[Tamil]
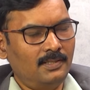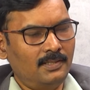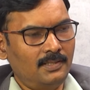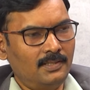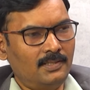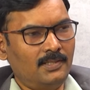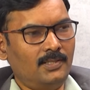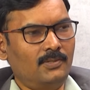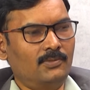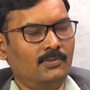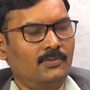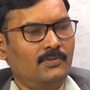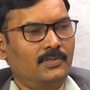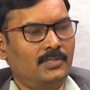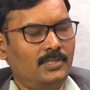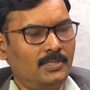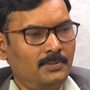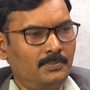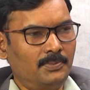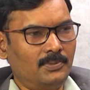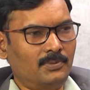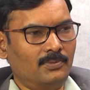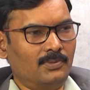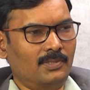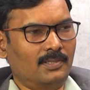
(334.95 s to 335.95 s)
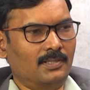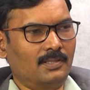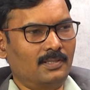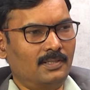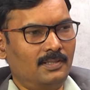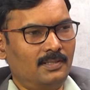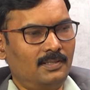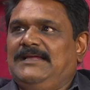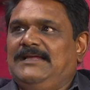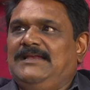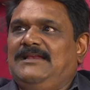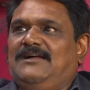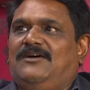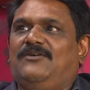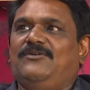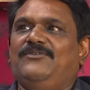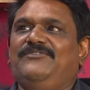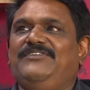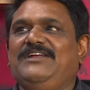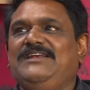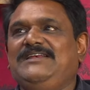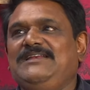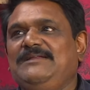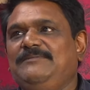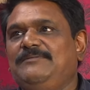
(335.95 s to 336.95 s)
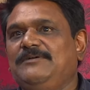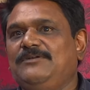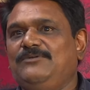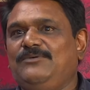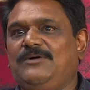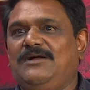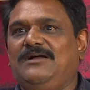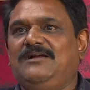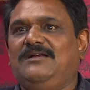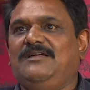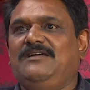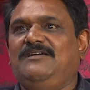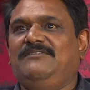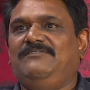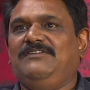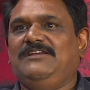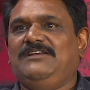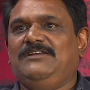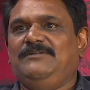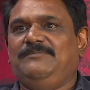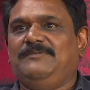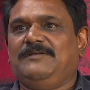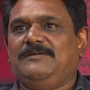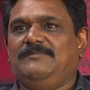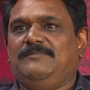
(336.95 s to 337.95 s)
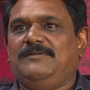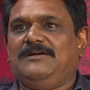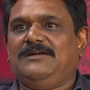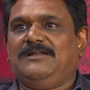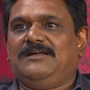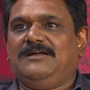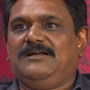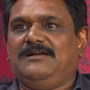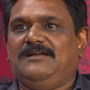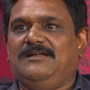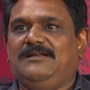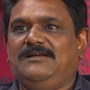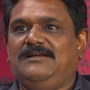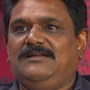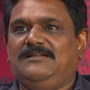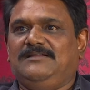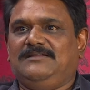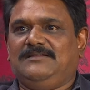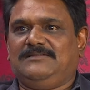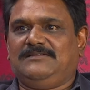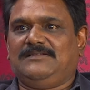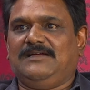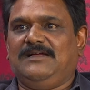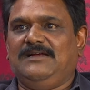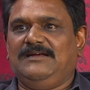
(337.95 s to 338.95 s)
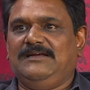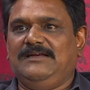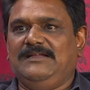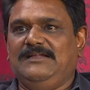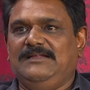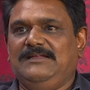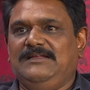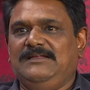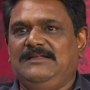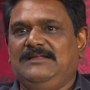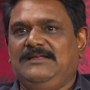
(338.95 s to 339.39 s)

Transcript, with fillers: இல்லை அவங்க வெற்றி பெறுவாங்களா இல்லை அவங்க வெற்றி பெறுவாங்களா வெற்றி பெற மாட்டாங்களான்றதை தாண்டி